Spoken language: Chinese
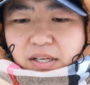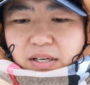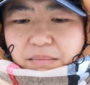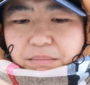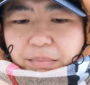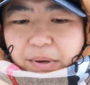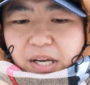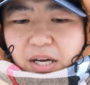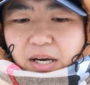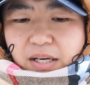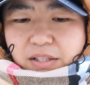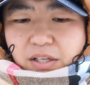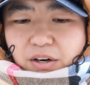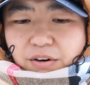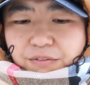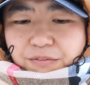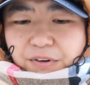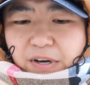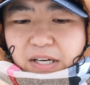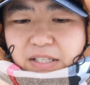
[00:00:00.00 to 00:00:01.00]
北海
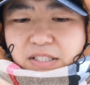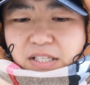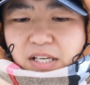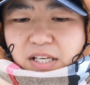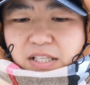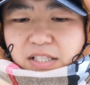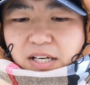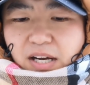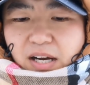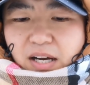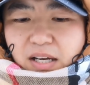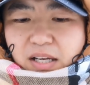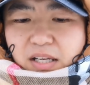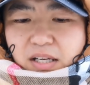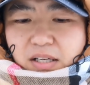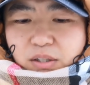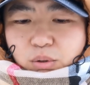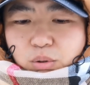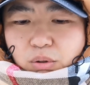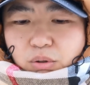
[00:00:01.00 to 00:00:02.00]
道发现一架
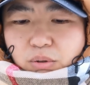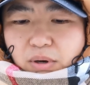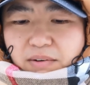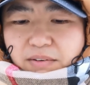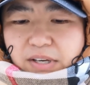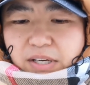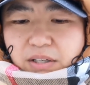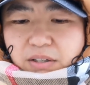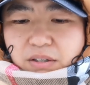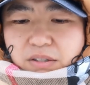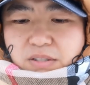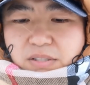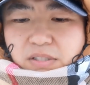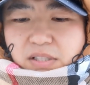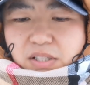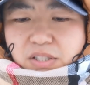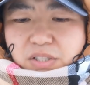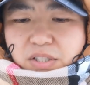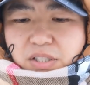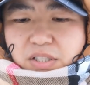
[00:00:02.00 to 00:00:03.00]
推断为俄罗
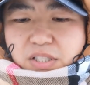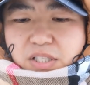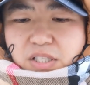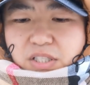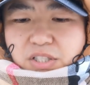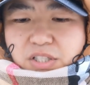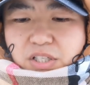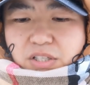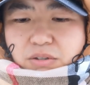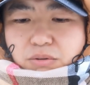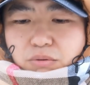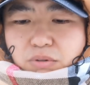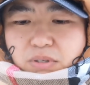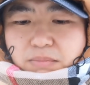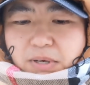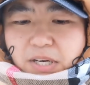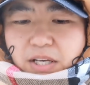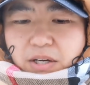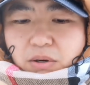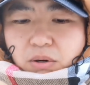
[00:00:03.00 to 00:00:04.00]
斯的直升机进入
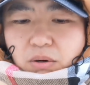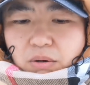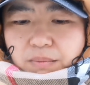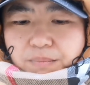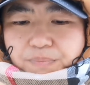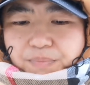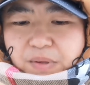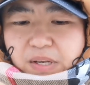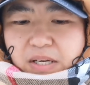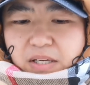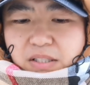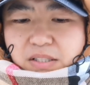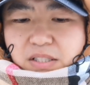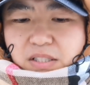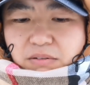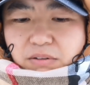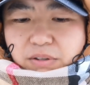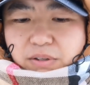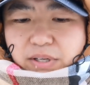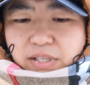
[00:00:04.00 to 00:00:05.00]
日本领空，
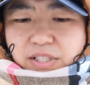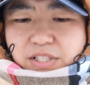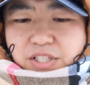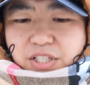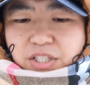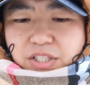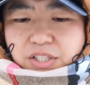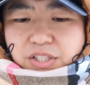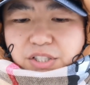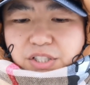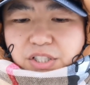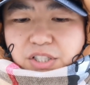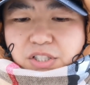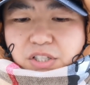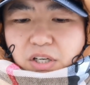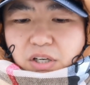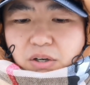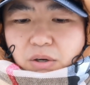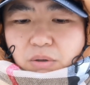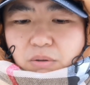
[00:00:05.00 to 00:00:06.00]
自卫队紧急
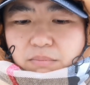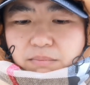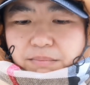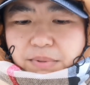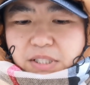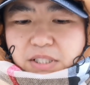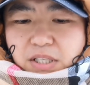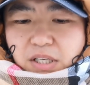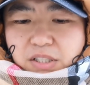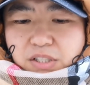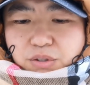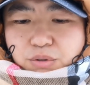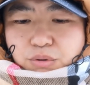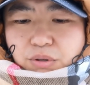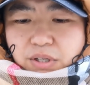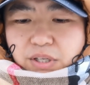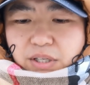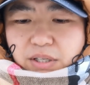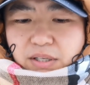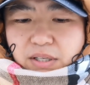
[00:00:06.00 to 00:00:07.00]
升空并将其
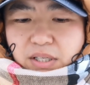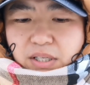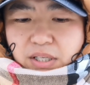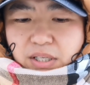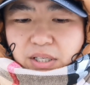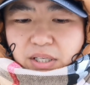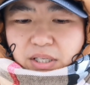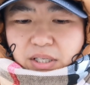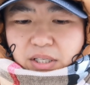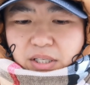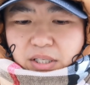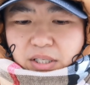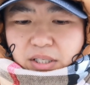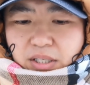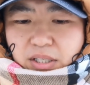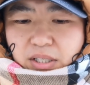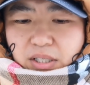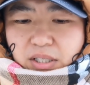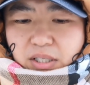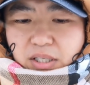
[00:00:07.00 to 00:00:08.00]
驱离。
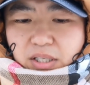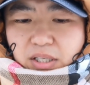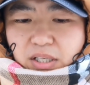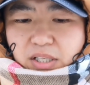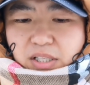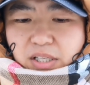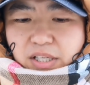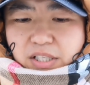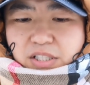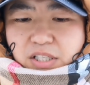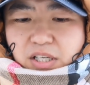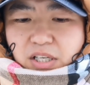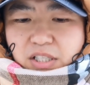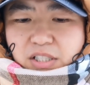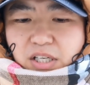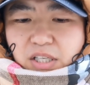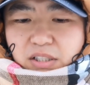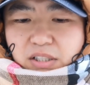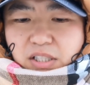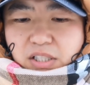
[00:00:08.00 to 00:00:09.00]

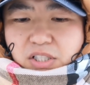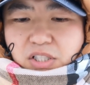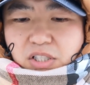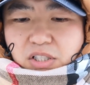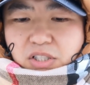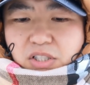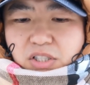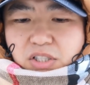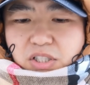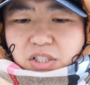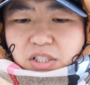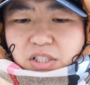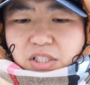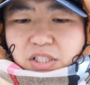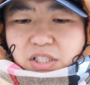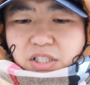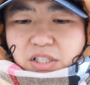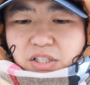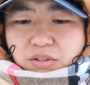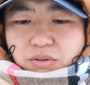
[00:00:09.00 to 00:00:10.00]
呃，NHK 称呢，涉事直升
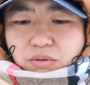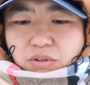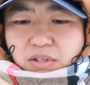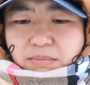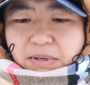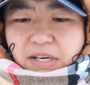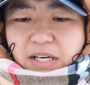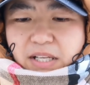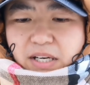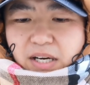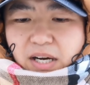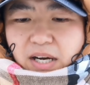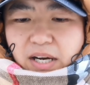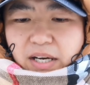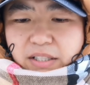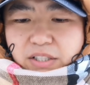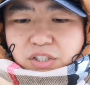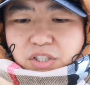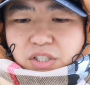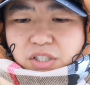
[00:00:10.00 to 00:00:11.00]
机进入日本领
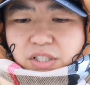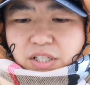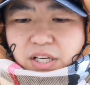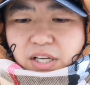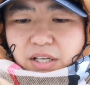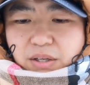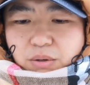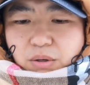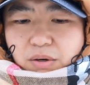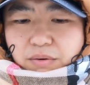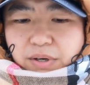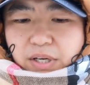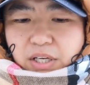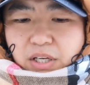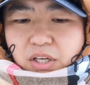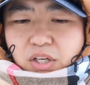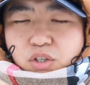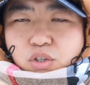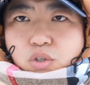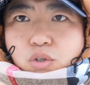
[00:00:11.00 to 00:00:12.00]
海的时间约
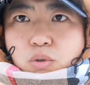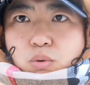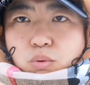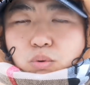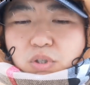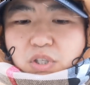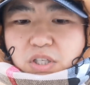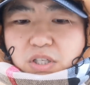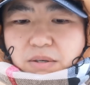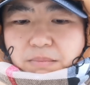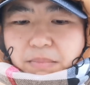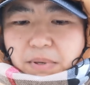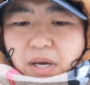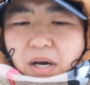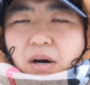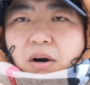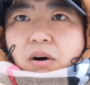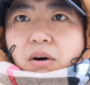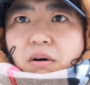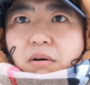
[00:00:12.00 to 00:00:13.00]
为数十
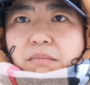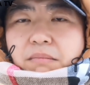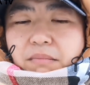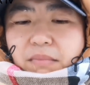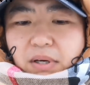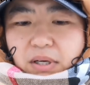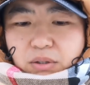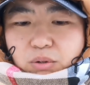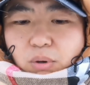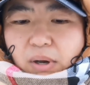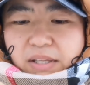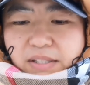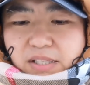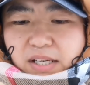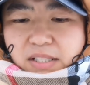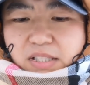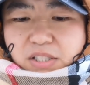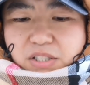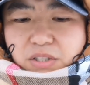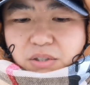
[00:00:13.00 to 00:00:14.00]
秒啊，短
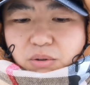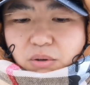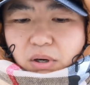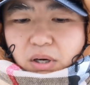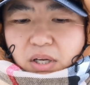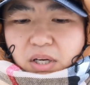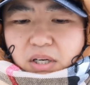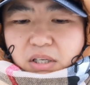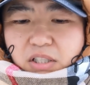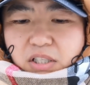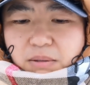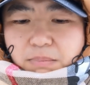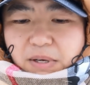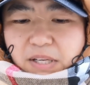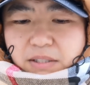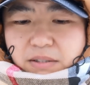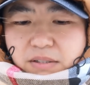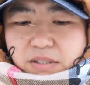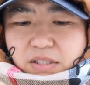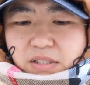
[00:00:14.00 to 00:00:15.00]
暂的进入。日
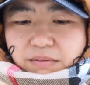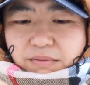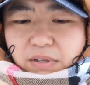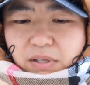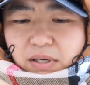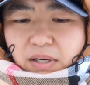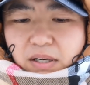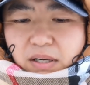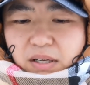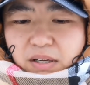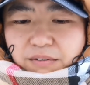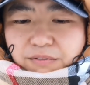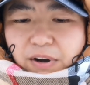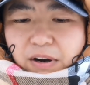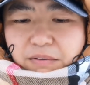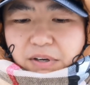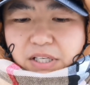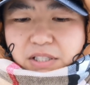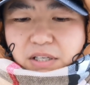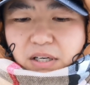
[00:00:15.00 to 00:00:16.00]
本自卫啊
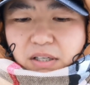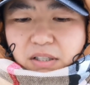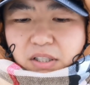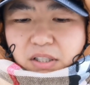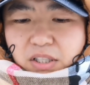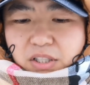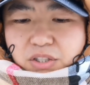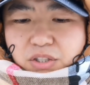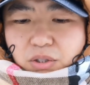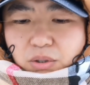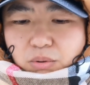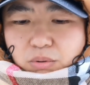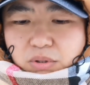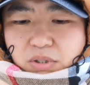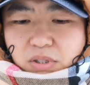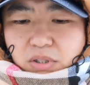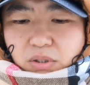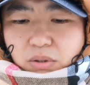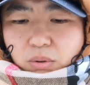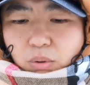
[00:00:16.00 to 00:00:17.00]
防卫省就
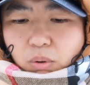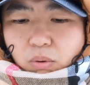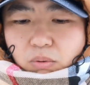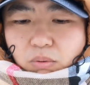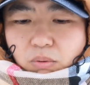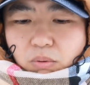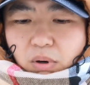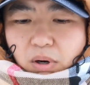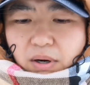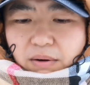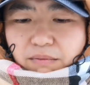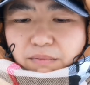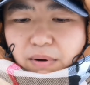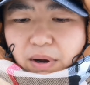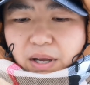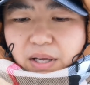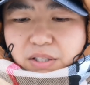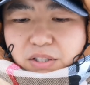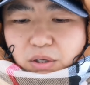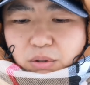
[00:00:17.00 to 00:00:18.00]
此通过
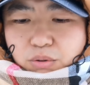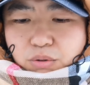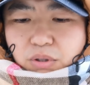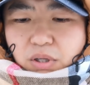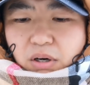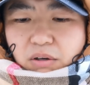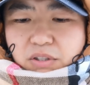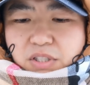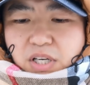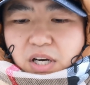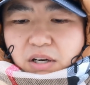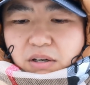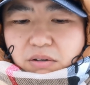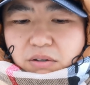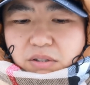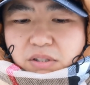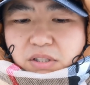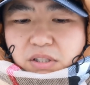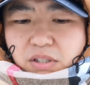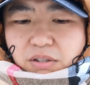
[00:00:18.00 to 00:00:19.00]
外交渠道向
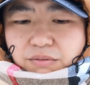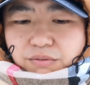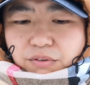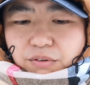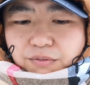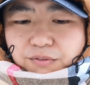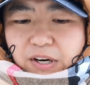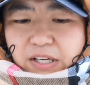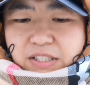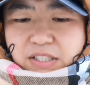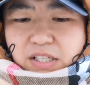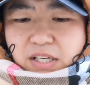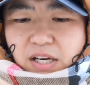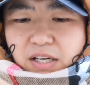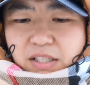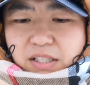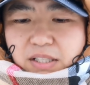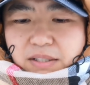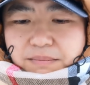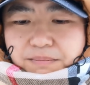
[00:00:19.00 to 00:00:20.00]
俄罗斯政府发起
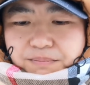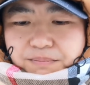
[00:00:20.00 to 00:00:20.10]
抗议。